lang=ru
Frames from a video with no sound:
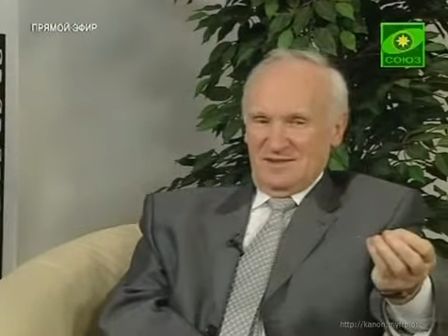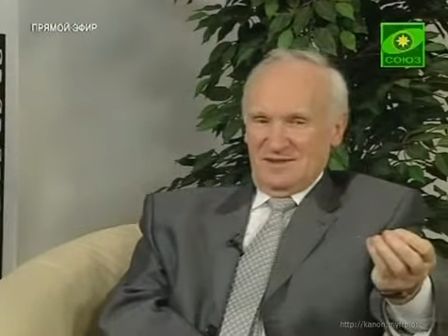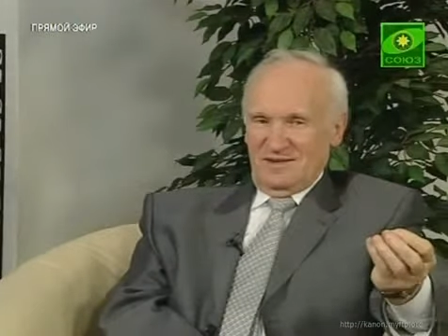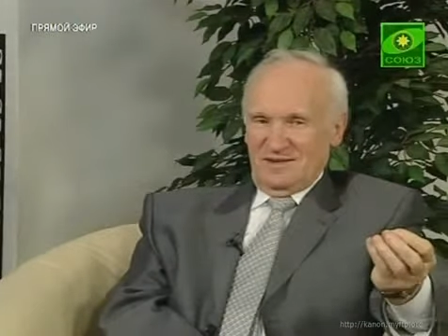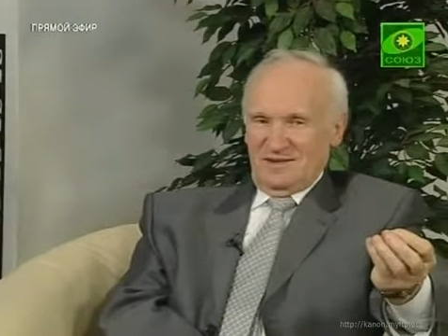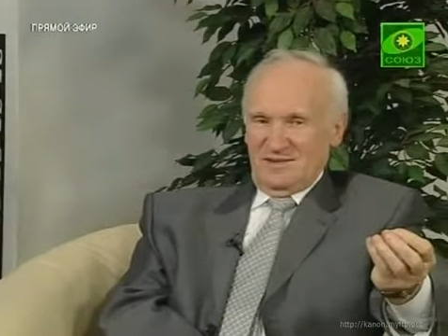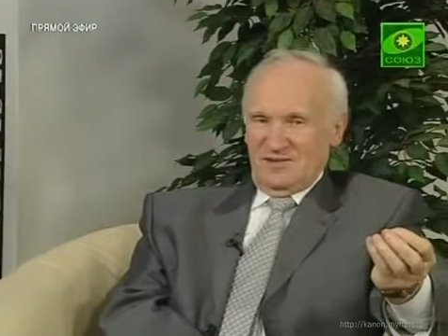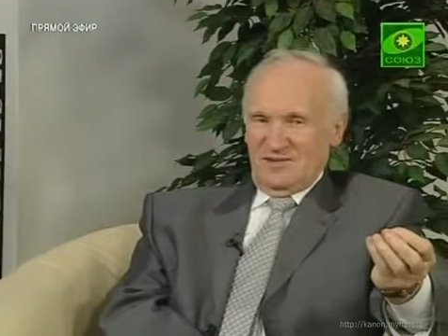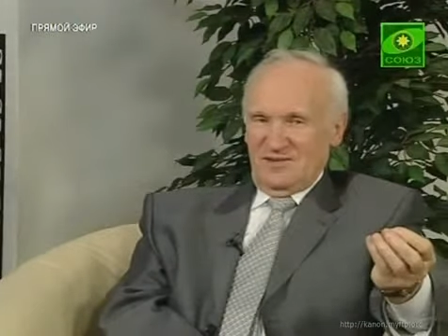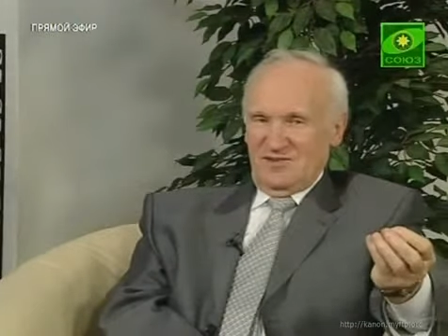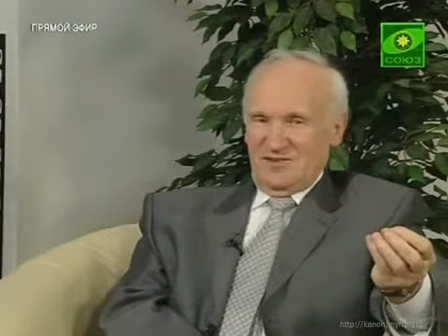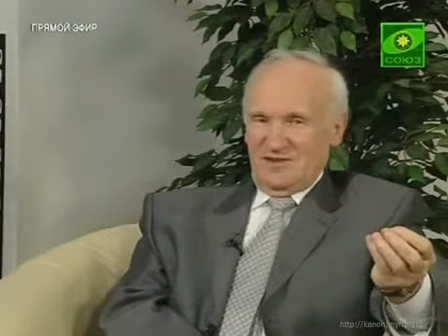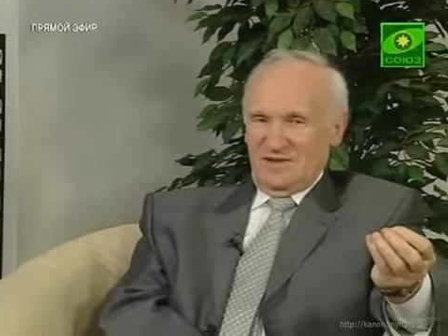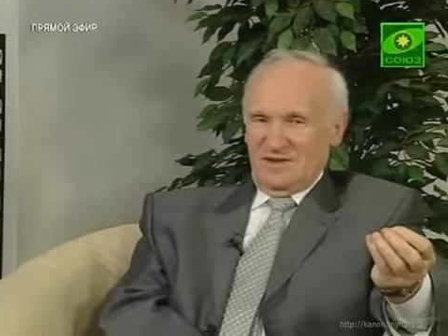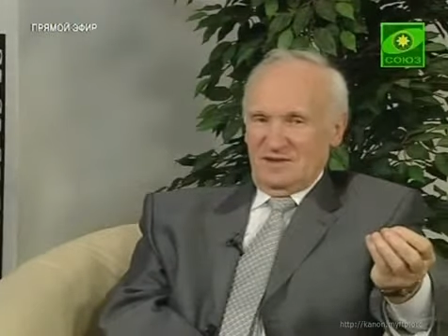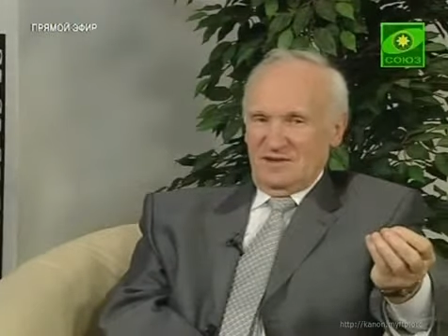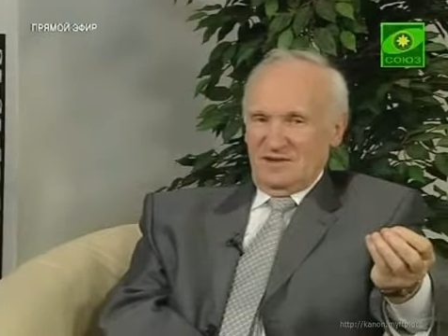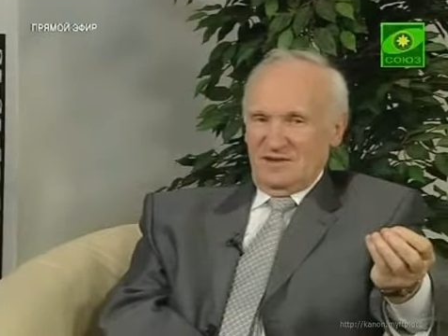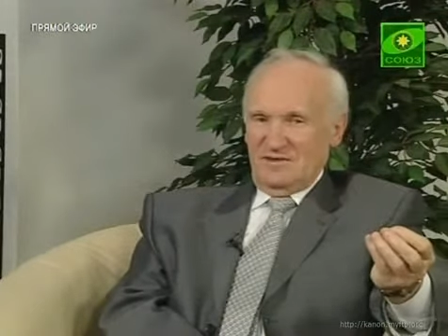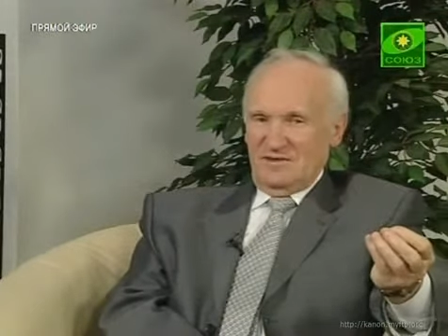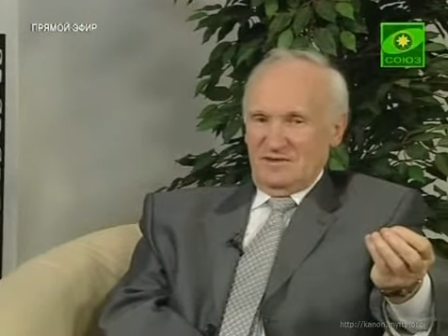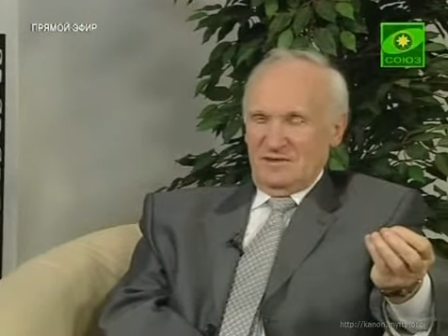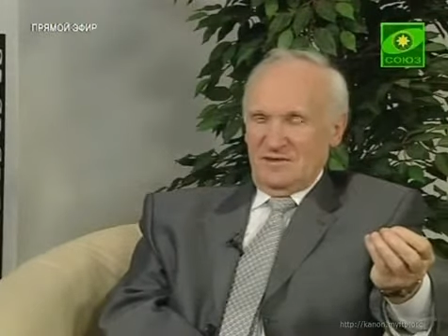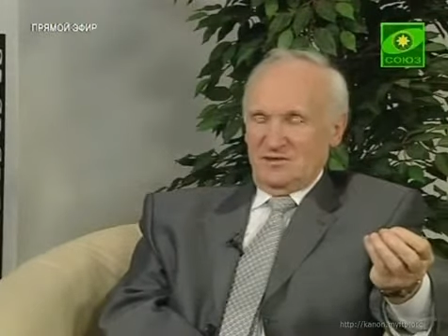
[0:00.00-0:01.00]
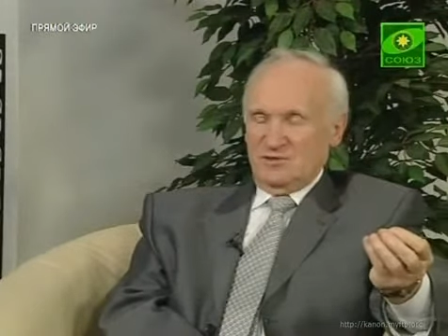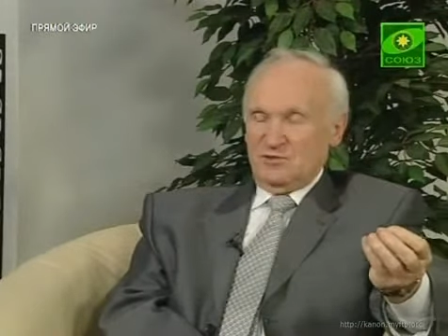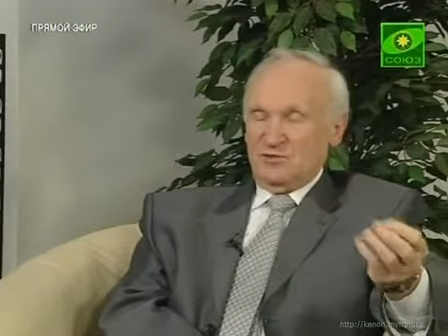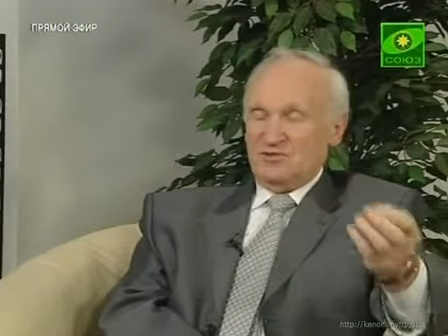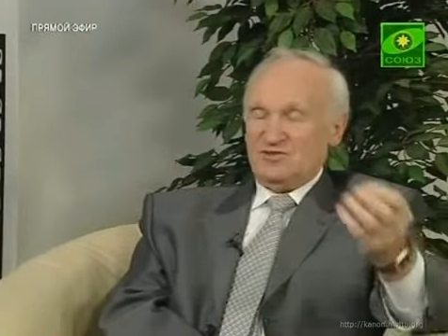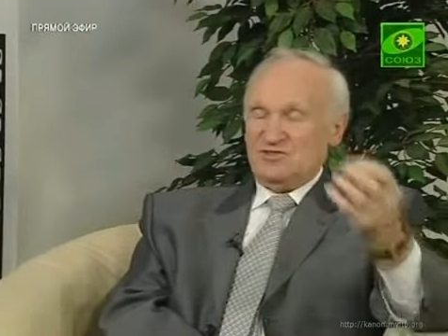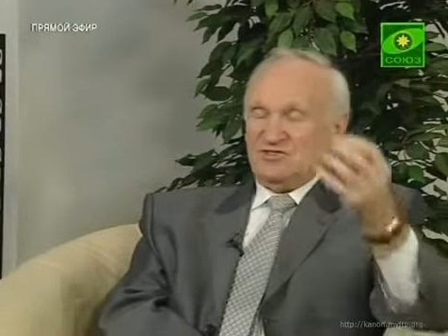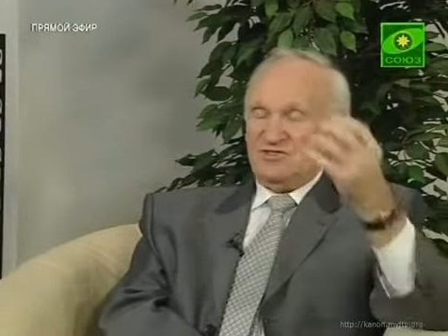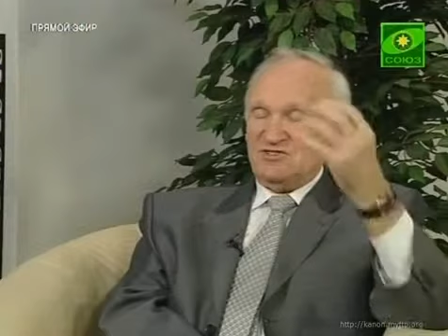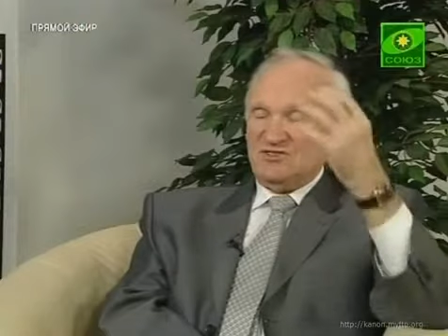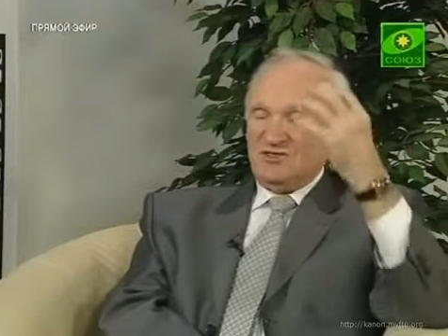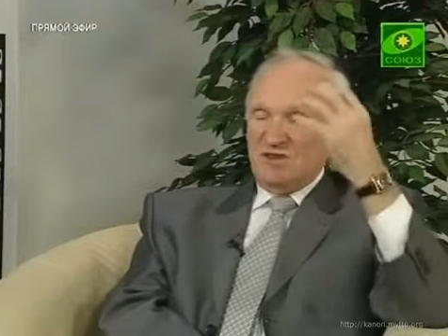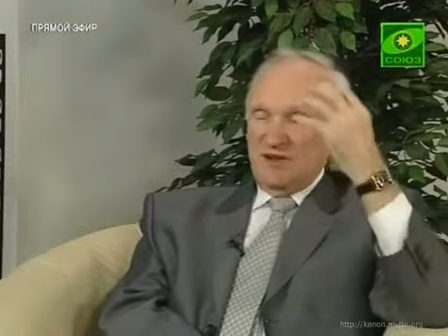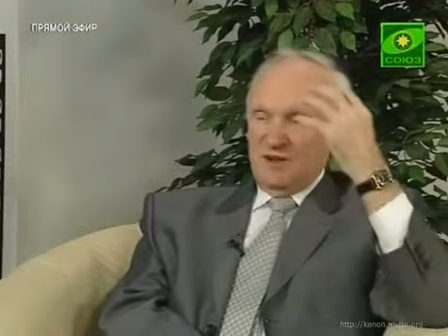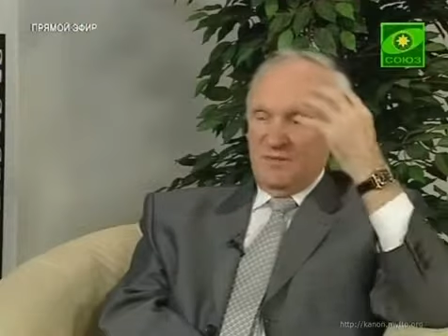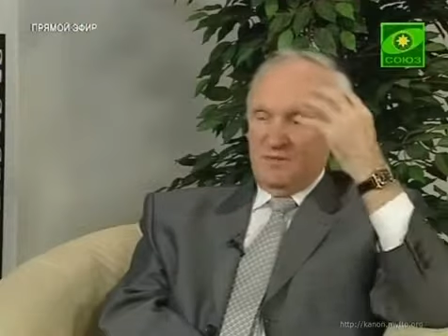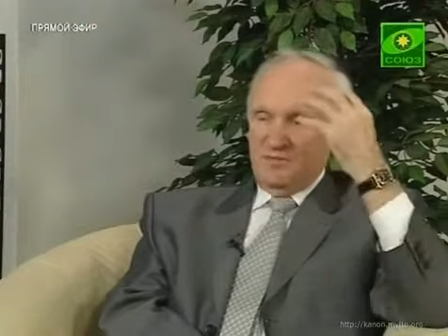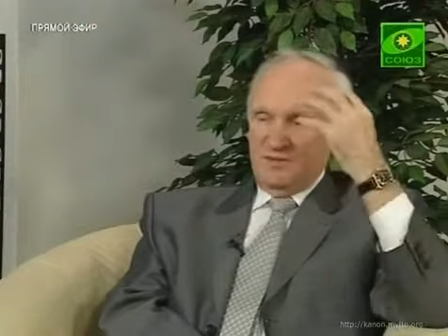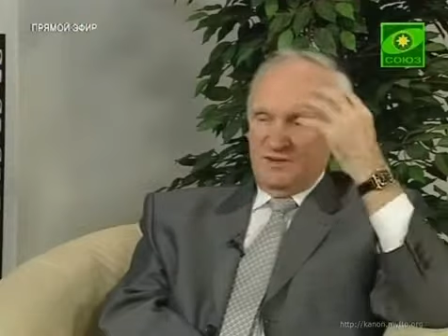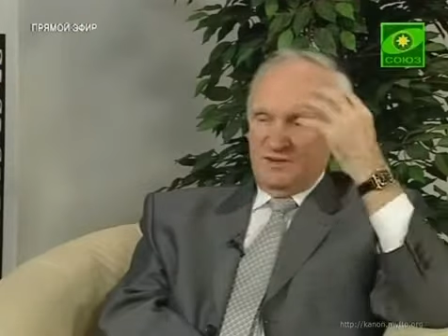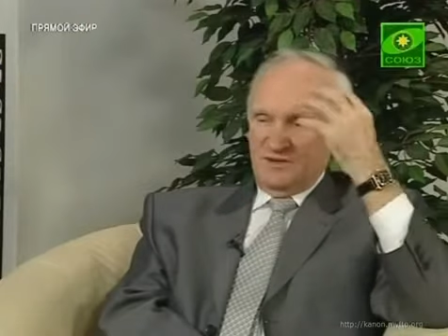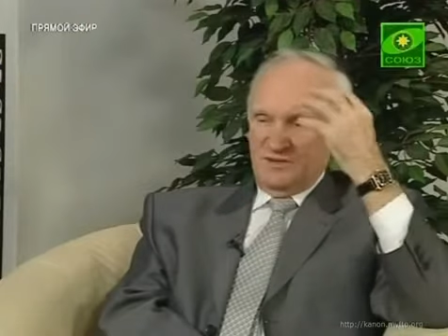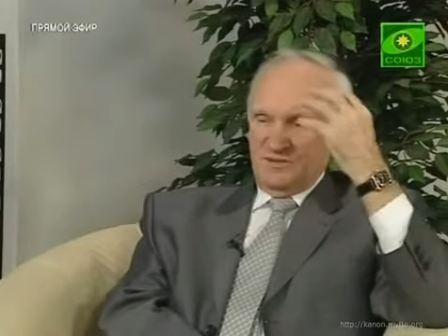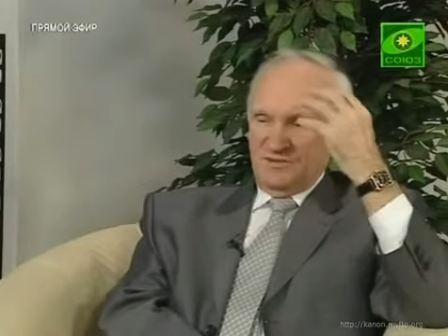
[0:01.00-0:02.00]
начинать говорить о
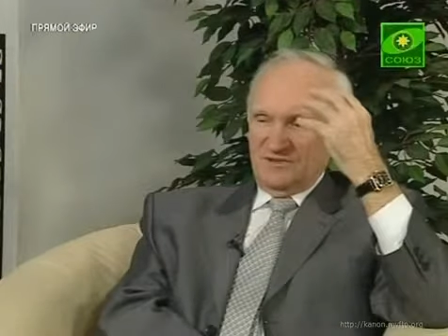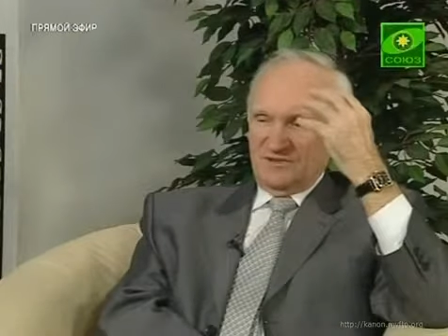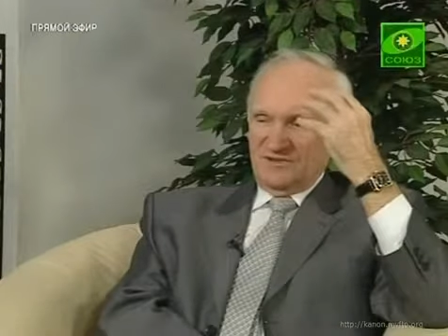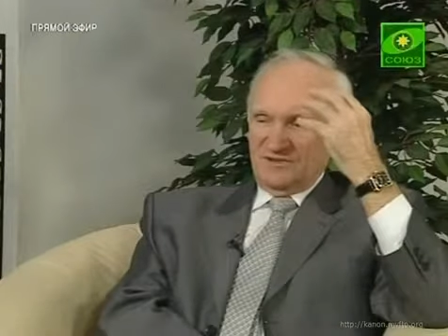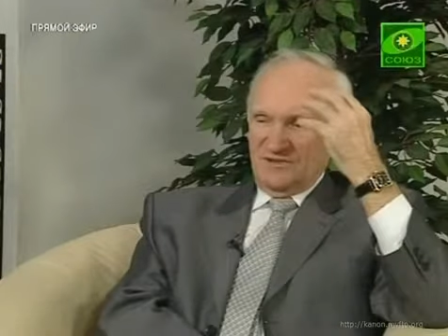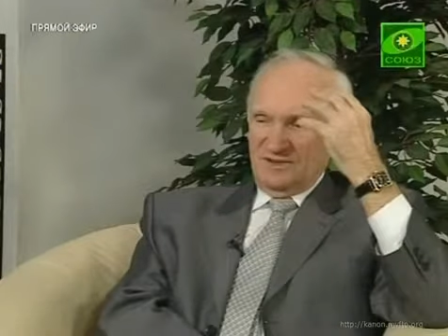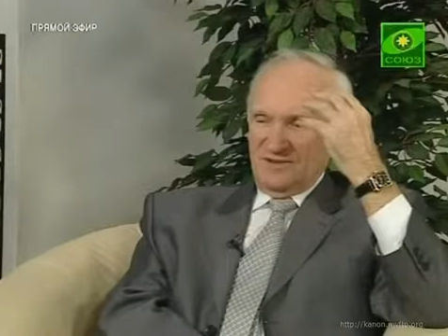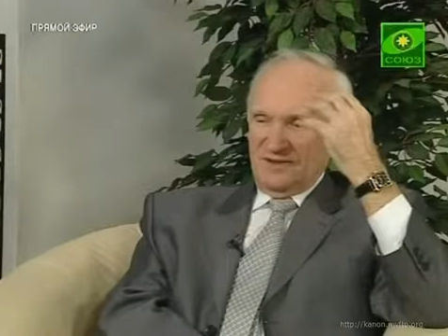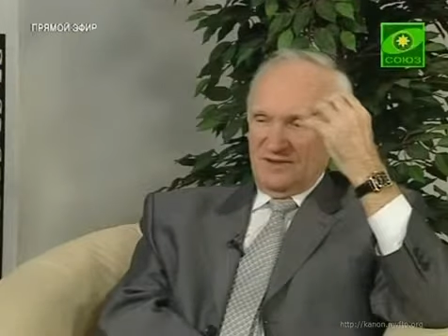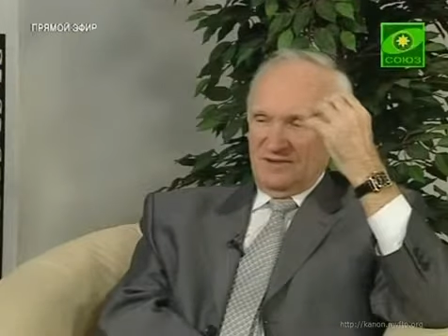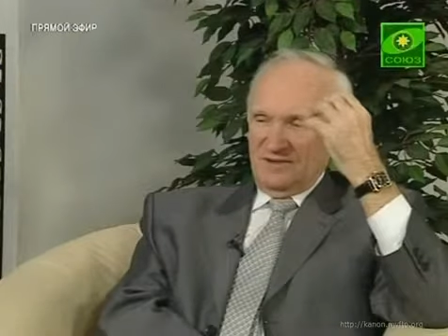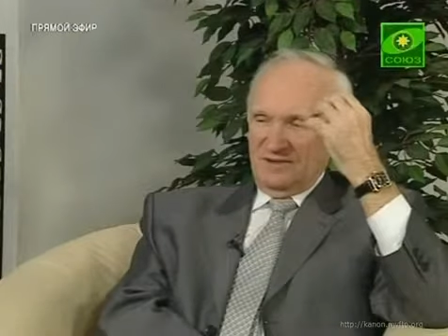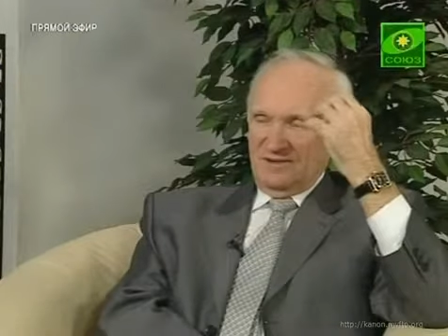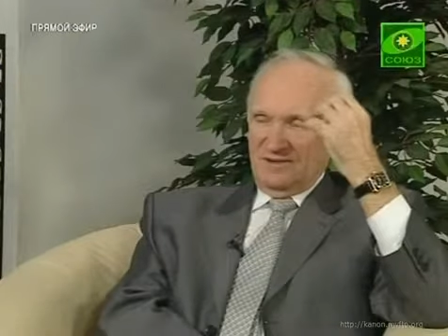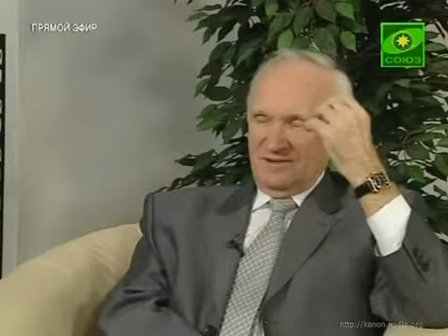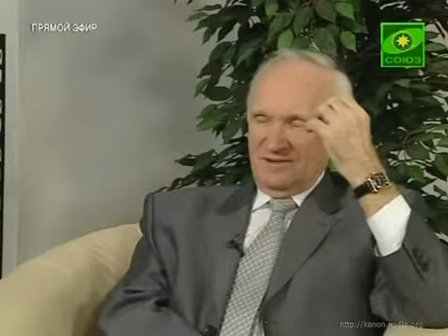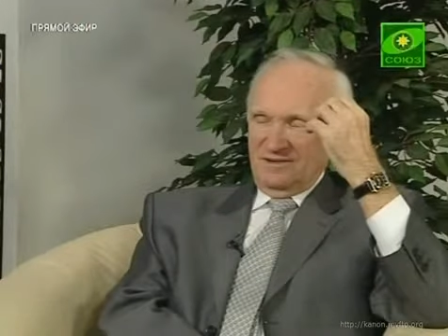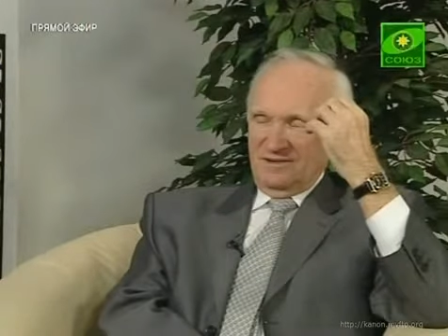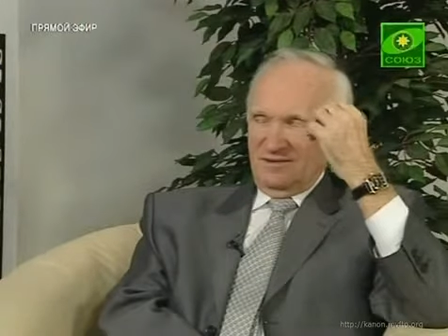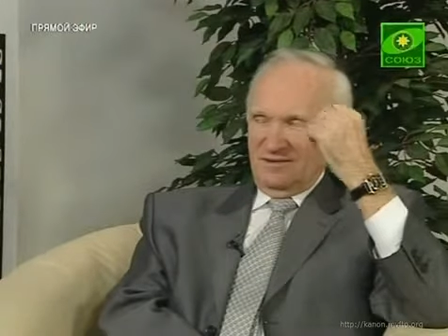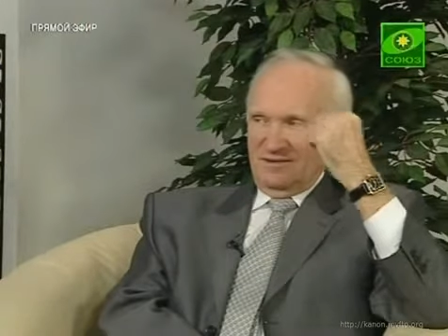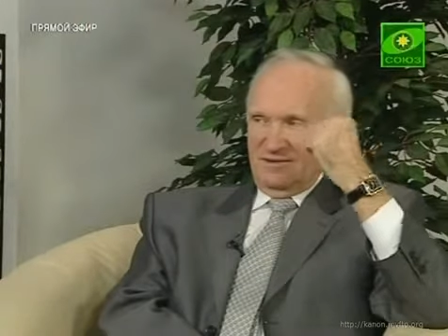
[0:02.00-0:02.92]
степени мышления.